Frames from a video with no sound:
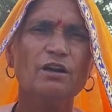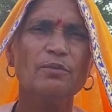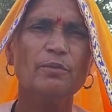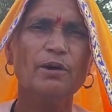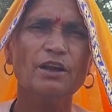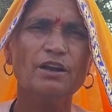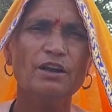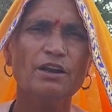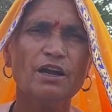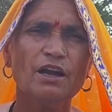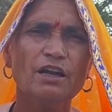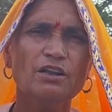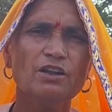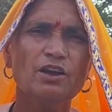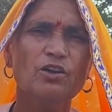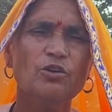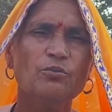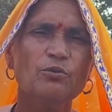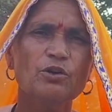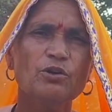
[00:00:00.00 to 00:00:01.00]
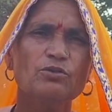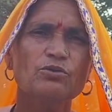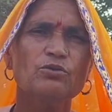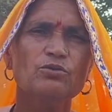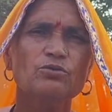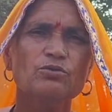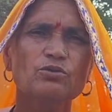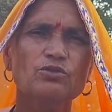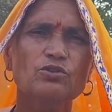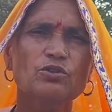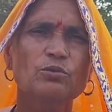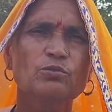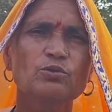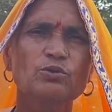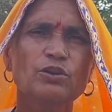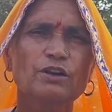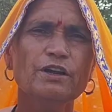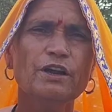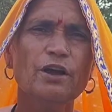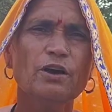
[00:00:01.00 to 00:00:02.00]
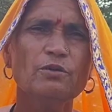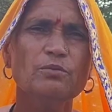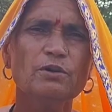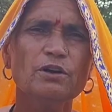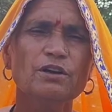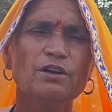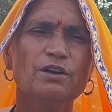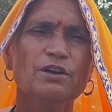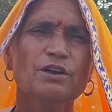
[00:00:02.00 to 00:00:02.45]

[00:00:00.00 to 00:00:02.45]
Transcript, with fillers: का मायने याद आयो मेरे तो कुर्तो भूल आयो मैं